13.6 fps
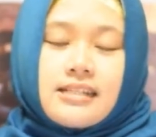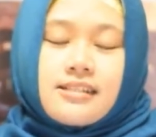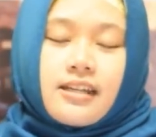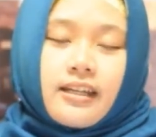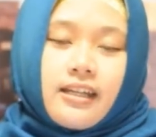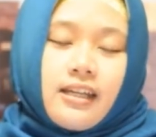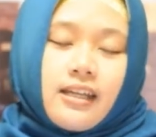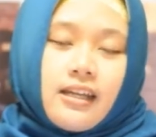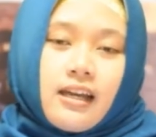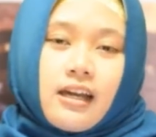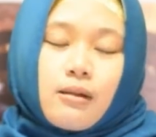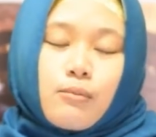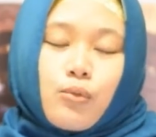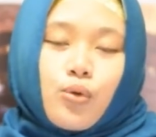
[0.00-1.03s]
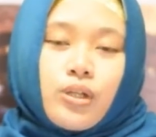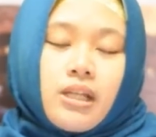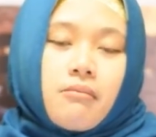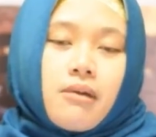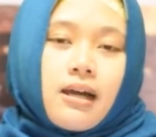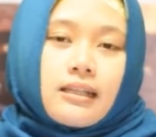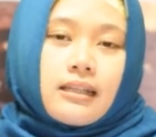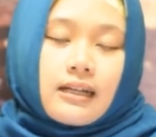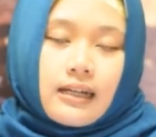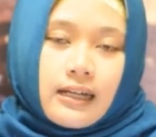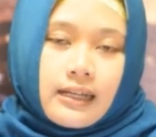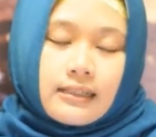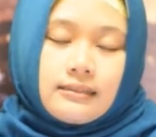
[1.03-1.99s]
Jadi Al-Buhuti
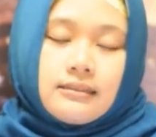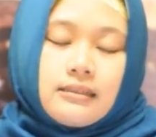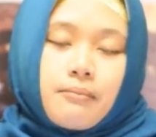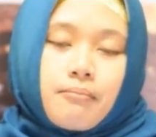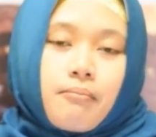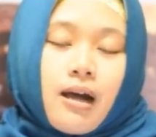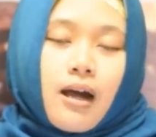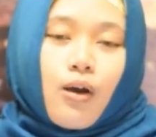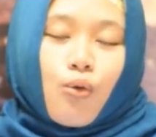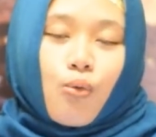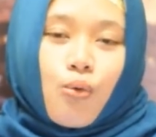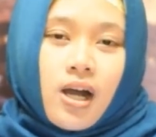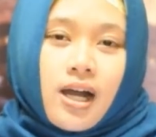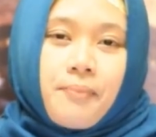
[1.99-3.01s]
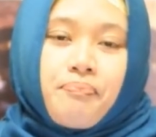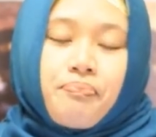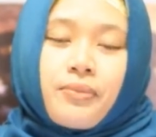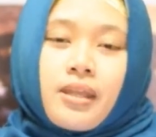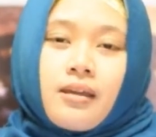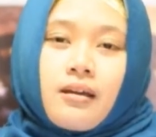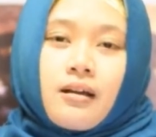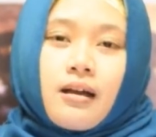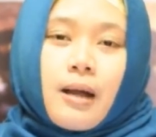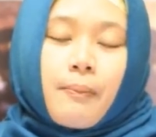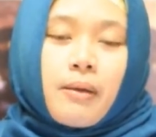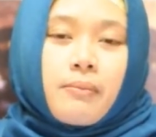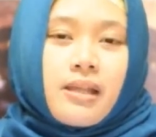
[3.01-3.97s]
mengatakan bahwa
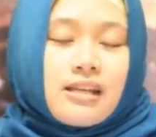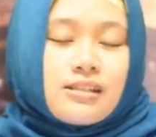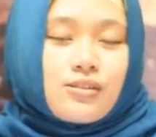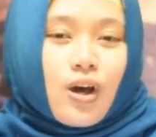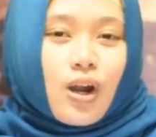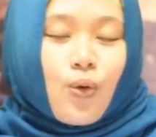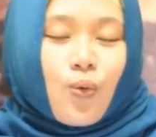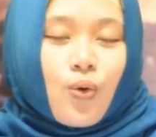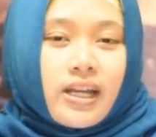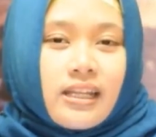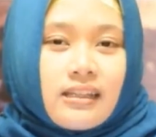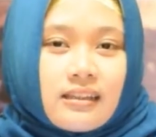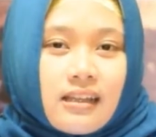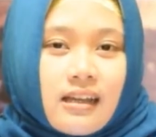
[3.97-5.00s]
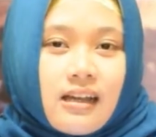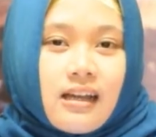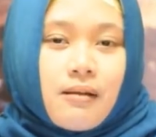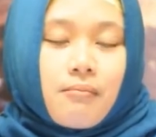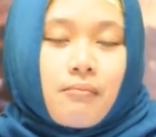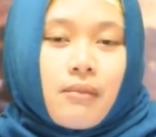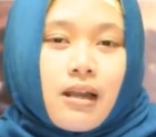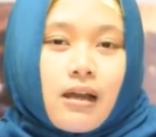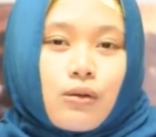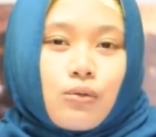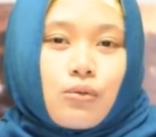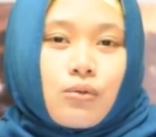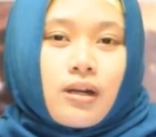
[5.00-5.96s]
apabila seorang wanita
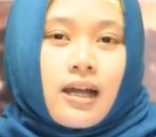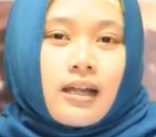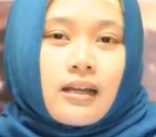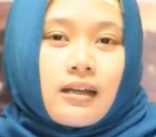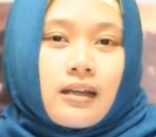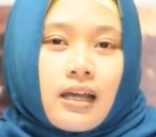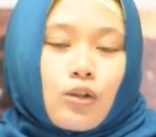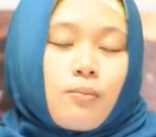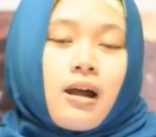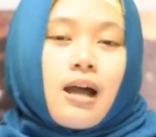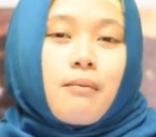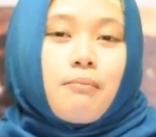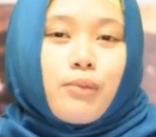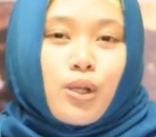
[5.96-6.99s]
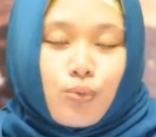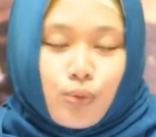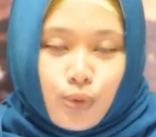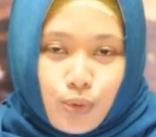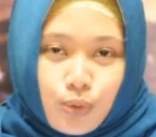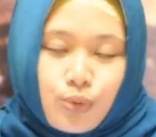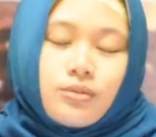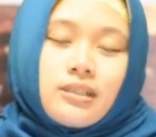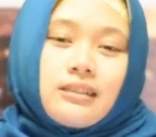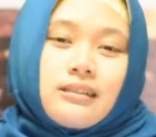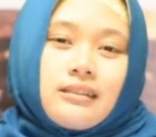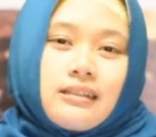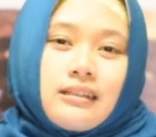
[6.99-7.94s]
melakukan atau mengambil wudhu,
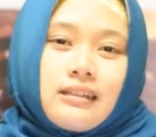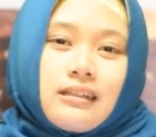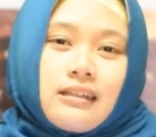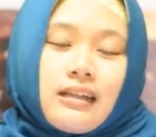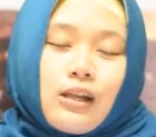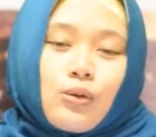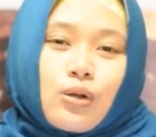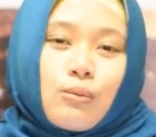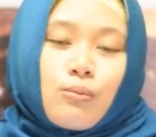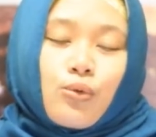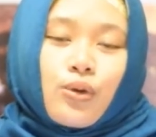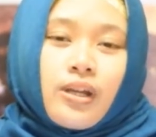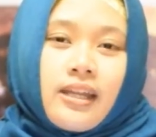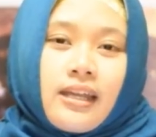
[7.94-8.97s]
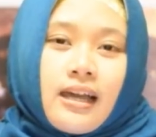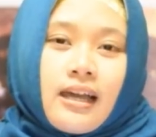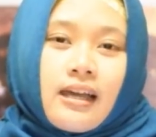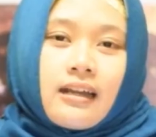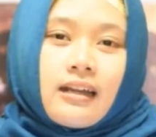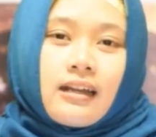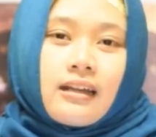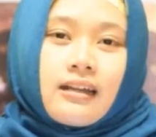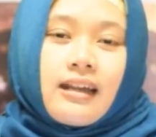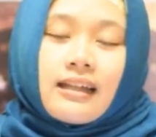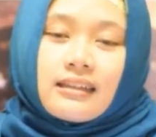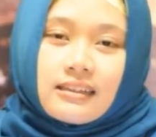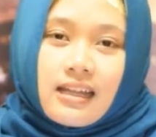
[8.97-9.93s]
lalu kemudian
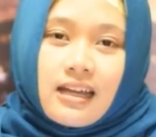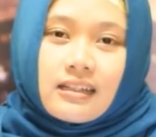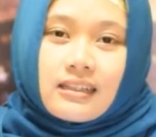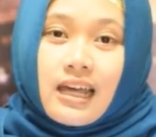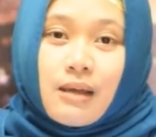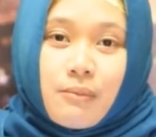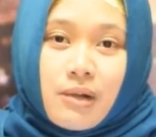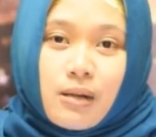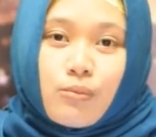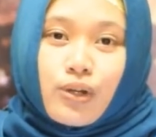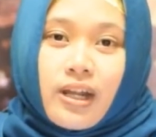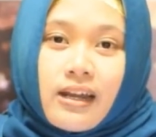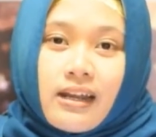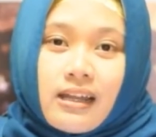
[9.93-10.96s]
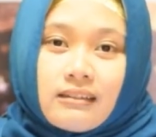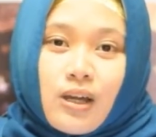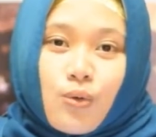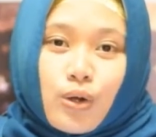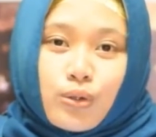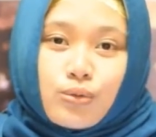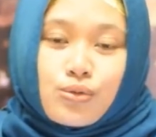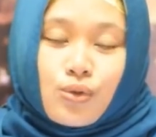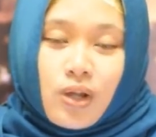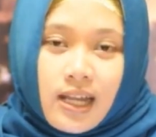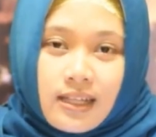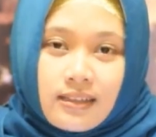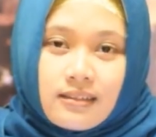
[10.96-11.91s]
datang, tak lama kemudian datang waktu
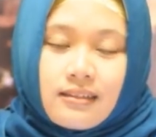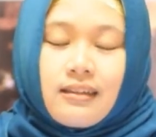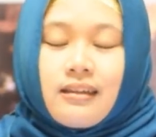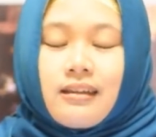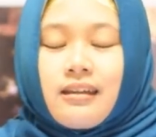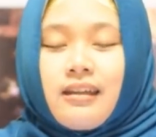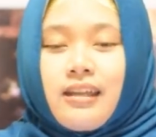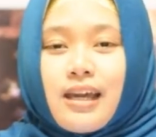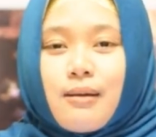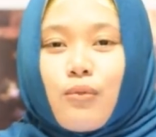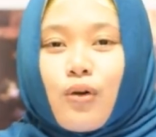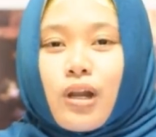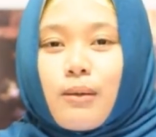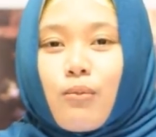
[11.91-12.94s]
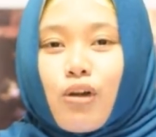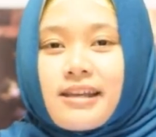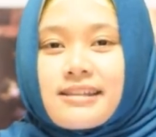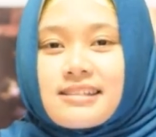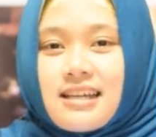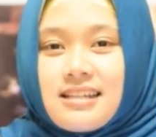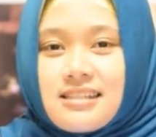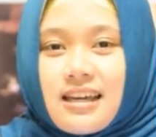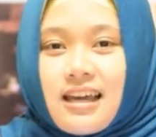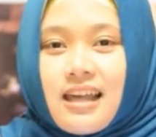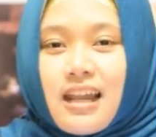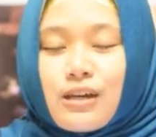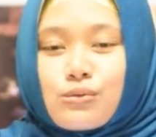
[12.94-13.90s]
sholat, dia boleh-boleh
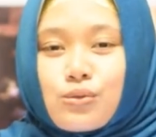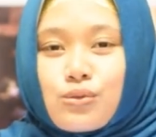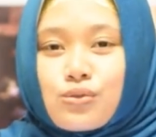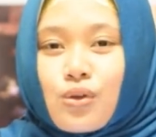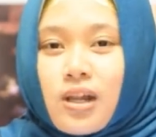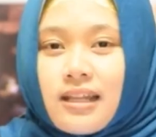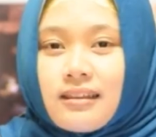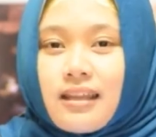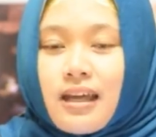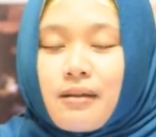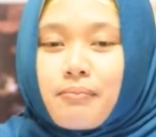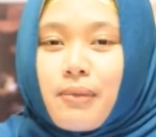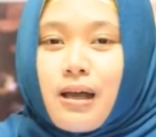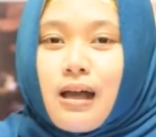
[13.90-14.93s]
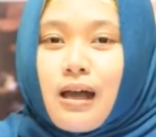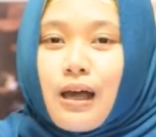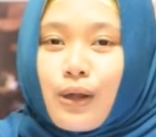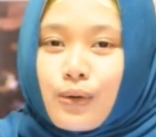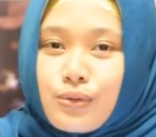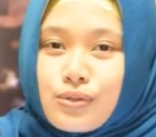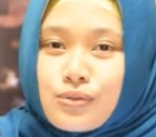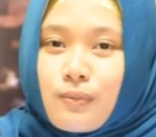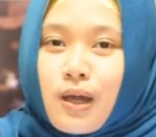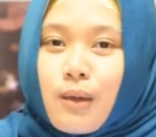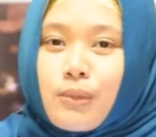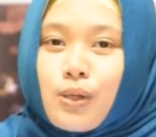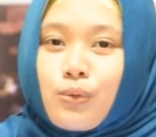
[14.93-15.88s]
saja langsung sholat tanpa harus
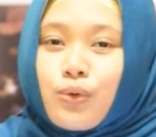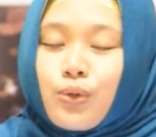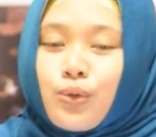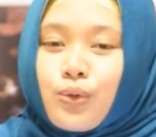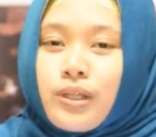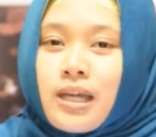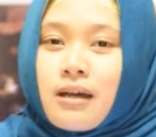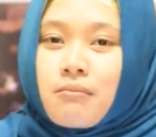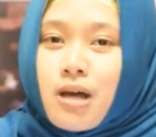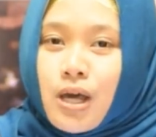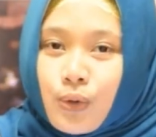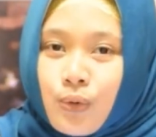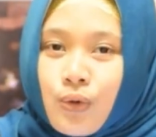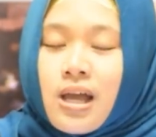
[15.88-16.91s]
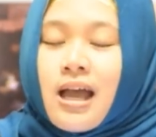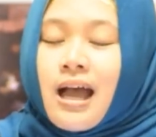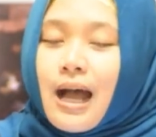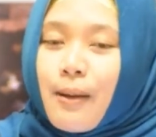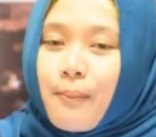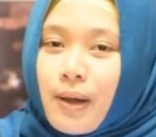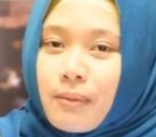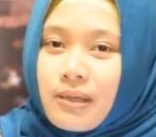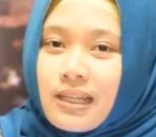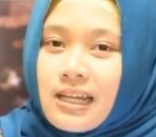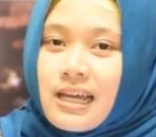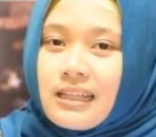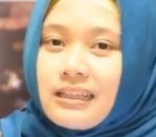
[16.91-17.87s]
mengambil wudhu yang baru
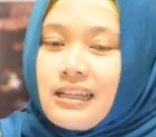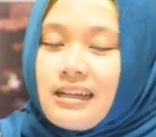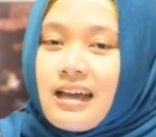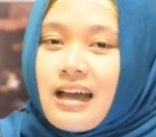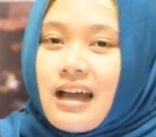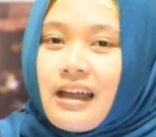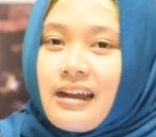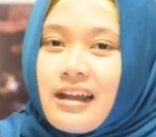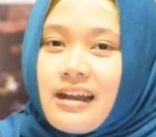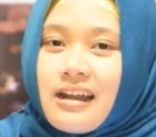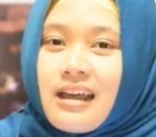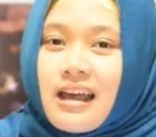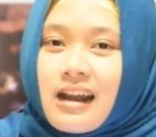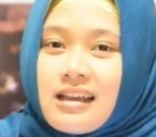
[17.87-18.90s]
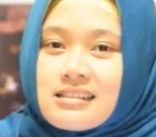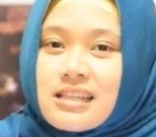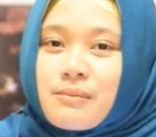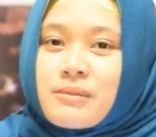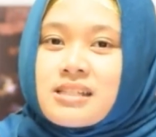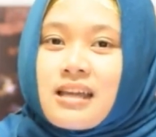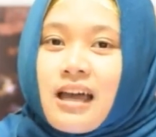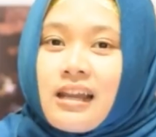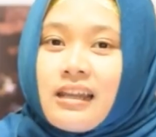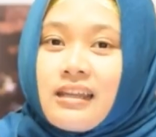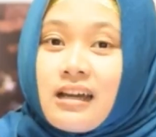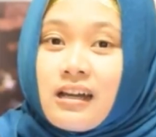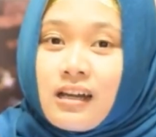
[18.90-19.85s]
apabila tidak ada darah sama
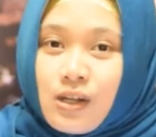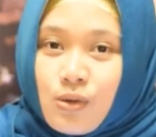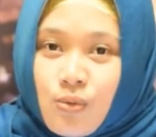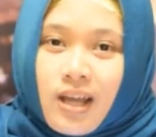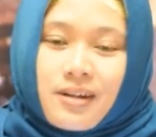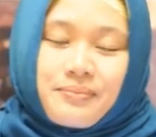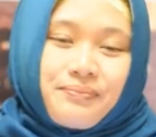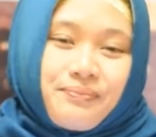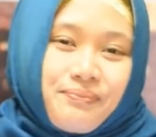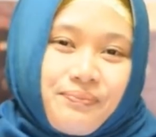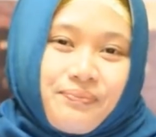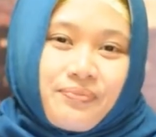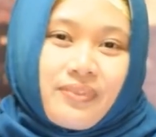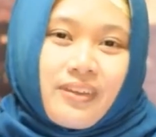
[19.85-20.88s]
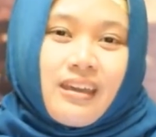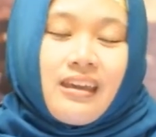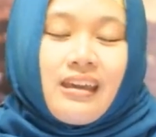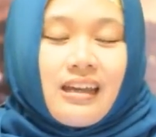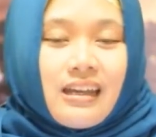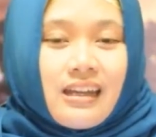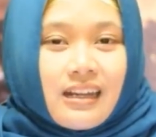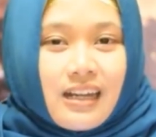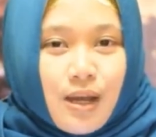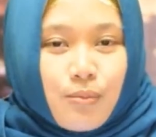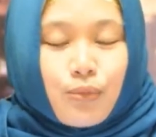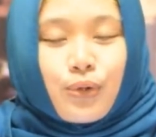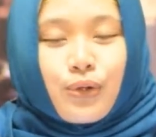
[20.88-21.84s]
sekali yang keluar.
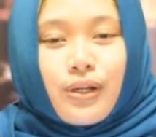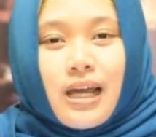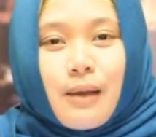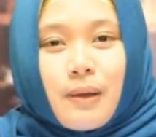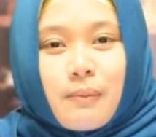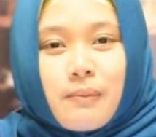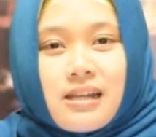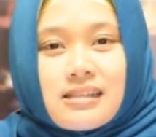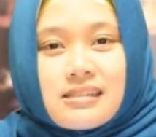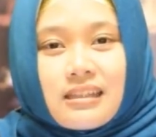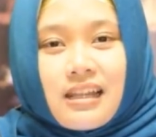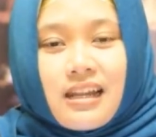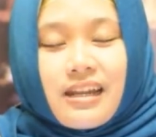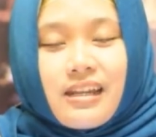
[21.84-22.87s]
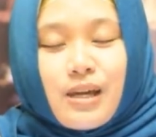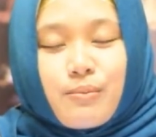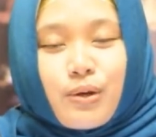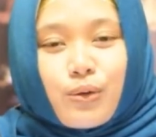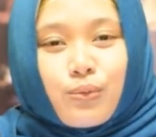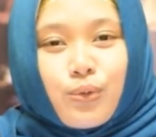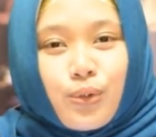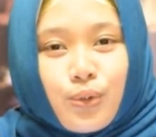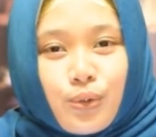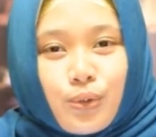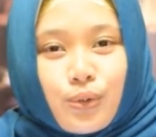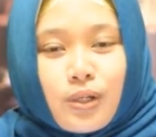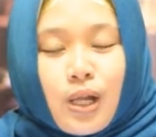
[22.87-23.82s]
Namun, apabila setelah dia
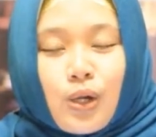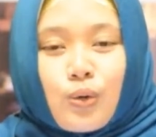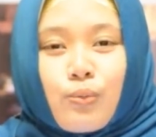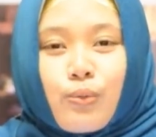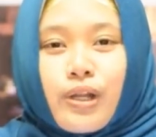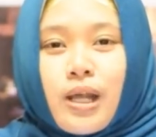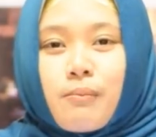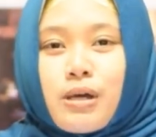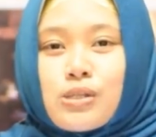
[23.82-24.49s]
berwudhu, lalu kemudian